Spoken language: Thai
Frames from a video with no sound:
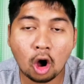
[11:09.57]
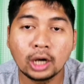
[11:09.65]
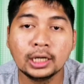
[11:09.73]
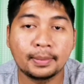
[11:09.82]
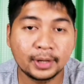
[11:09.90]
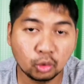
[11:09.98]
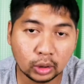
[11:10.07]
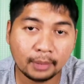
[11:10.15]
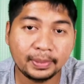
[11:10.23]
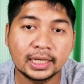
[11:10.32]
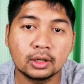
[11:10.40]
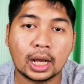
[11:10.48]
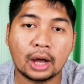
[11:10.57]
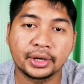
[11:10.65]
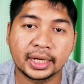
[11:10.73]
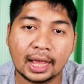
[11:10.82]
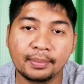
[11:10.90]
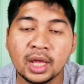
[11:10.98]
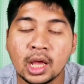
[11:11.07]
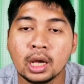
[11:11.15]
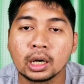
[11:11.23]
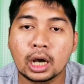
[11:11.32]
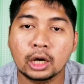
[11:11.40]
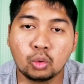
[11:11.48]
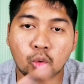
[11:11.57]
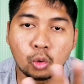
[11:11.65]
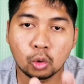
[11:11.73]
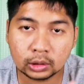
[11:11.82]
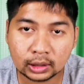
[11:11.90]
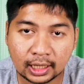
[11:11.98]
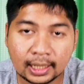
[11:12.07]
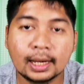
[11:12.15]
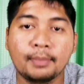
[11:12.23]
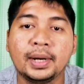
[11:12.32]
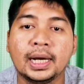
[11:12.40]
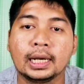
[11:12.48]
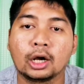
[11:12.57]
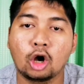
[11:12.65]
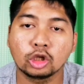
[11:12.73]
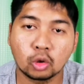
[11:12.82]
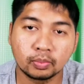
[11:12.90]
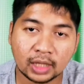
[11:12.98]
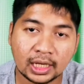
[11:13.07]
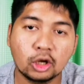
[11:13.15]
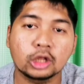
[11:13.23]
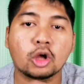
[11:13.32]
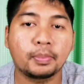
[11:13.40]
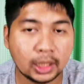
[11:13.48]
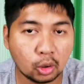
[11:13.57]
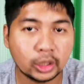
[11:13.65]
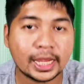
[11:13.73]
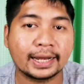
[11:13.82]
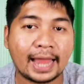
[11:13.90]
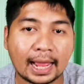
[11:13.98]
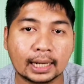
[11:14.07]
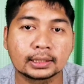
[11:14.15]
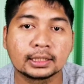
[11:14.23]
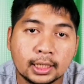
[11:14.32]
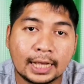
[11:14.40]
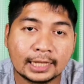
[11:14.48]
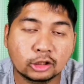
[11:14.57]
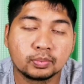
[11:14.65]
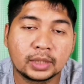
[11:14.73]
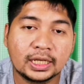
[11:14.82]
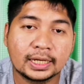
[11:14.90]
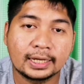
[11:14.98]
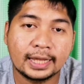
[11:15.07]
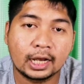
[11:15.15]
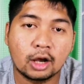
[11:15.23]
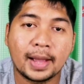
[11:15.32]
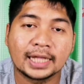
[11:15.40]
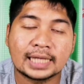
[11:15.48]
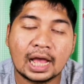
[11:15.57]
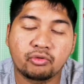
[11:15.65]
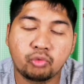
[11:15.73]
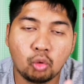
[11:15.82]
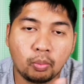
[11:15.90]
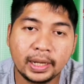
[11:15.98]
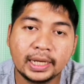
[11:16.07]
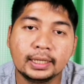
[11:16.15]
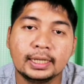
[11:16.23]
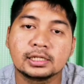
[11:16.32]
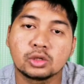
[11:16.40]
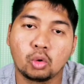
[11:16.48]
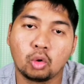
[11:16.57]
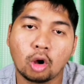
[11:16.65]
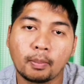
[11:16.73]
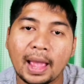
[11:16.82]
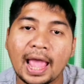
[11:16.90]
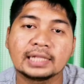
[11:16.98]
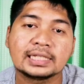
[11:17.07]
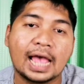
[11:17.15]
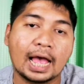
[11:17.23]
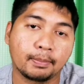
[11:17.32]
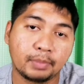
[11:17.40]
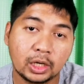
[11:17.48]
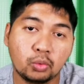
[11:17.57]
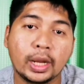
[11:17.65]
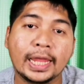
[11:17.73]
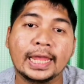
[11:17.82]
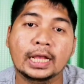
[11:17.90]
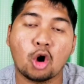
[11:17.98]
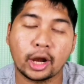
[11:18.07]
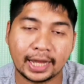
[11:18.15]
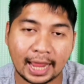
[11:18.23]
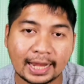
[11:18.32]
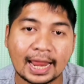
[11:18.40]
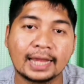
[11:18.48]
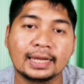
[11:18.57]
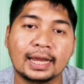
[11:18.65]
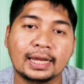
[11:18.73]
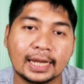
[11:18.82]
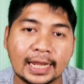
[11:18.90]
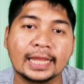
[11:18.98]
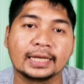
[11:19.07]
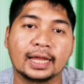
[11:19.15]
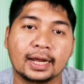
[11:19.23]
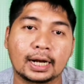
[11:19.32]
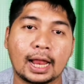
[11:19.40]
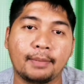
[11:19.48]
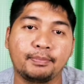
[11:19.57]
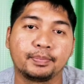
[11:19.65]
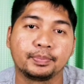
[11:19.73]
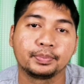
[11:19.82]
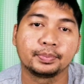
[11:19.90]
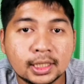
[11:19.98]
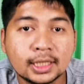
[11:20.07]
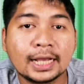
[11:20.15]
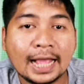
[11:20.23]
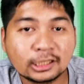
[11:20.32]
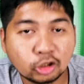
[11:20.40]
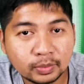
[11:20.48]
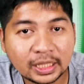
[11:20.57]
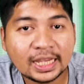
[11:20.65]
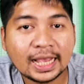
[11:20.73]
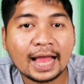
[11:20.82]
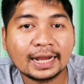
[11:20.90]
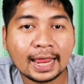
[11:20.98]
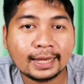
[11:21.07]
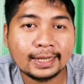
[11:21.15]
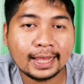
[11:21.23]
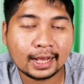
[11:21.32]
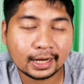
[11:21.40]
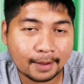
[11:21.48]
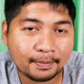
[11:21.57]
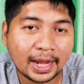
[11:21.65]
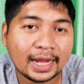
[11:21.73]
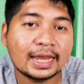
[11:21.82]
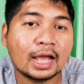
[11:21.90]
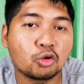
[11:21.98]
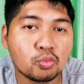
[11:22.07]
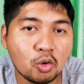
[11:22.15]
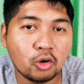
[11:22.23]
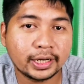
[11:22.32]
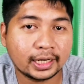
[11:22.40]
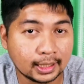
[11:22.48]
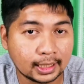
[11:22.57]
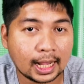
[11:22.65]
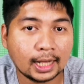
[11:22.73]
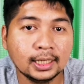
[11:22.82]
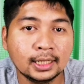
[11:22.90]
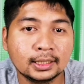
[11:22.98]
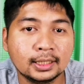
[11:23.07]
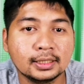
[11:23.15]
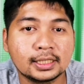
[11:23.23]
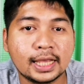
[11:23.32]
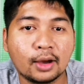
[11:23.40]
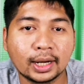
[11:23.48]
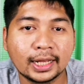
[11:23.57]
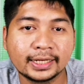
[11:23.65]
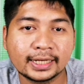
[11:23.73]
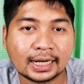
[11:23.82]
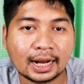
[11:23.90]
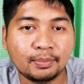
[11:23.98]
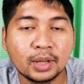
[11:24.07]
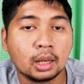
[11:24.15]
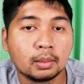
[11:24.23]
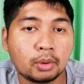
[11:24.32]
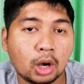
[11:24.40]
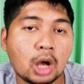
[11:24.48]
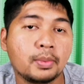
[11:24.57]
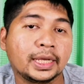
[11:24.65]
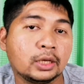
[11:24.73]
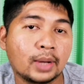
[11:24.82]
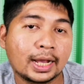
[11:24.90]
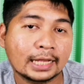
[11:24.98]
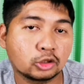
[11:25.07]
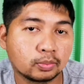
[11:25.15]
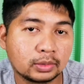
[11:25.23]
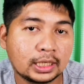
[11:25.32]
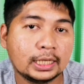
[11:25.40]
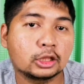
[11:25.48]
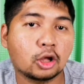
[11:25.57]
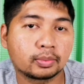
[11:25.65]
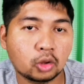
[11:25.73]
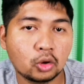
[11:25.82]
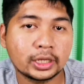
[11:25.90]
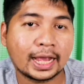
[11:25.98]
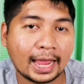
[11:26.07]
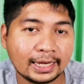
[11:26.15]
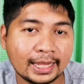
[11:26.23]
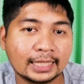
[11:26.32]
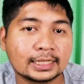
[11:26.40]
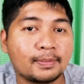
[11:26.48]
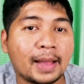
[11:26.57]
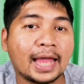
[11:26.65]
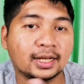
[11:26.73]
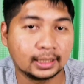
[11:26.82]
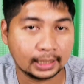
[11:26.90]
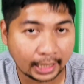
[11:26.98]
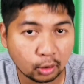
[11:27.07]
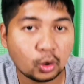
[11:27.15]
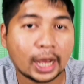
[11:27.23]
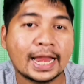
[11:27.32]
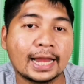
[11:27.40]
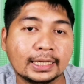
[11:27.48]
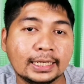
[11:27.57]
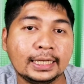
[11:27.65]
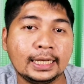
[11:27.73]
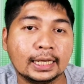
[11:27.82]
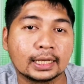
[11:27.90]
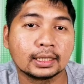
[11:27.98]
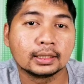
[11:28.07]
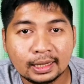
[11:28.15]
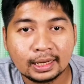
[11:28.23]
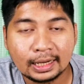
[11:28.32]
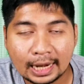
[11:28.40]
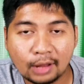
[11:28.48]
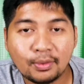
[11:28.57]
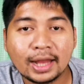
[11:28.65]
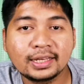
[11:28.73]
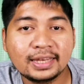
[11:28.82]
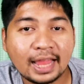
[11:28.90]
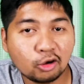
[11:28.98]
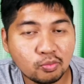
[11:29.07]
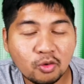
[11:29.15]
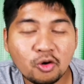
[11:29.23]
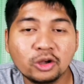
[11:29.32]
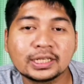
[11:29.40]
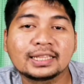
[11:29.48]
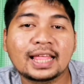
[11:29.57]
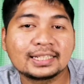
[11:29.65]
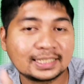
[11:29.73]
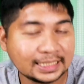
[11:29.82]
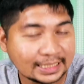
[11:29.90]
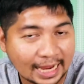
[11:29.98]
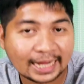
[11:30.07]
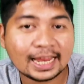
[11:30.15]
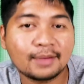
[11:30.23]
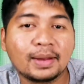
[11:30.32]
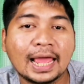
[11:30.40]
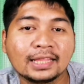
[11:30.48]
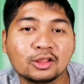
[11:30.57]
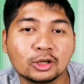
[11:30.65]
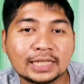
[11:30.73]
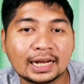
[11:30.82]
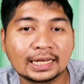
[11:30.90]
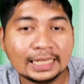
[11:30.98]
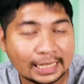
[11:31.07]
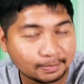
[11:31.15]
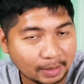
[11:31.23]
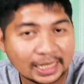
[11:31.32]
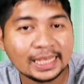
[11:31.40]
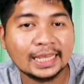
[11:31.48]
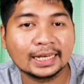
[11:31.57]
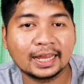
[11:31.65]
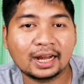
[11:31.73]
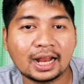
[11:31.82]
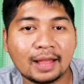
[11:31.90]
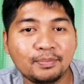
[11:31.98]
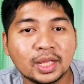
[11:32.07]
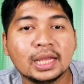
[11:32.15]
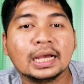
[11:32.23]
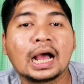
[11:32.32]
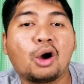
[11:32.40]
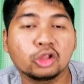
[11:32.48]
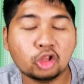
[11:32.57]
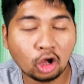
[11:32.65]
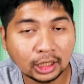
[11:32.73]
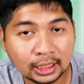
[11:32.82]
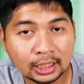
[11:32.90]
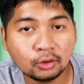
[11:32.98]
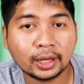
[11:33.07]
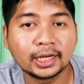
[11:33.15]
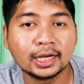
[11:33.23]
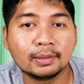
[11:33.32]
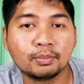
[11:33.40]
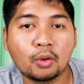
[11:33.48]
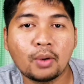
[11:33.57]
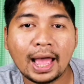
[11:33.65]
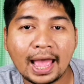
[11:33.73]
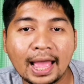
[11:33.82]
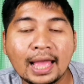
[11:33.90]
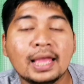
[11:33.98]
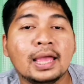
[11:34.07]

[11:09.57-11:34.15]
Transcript: กองเรือบรรทุกเครื่องบินของเขานะครับก็ถูกทิ้งระเบิดแล้วก็โจมตีด้วยตอร์ปิโดอย่างหนักซึ่งการโจมตีนั้นเนี่ยก็มาจากฝูงบินที่ส่งออกมาจากมิดเวย์ก่อนหน้านั้นนั่นเองนะครับซึ่งการโจมตีครั้งนั้นเนี่ยก็ทำให้นากุโมะเนี่ยถึงก็อึ้งทึ่งเสียวกันเลยนะครับเพราะเขาไม่คิดว่าการโจมตีตอบโต้อย่างนั้นเนี่ยจะมาถึงเร็วขนาดนี้และระหว่างที่นากุโมะจะตัดสินใจทำอะไรต่อจากนี้ไปอีกนะครับเขาก็ต้องอึ้งกว่าเดิมเพราะว่า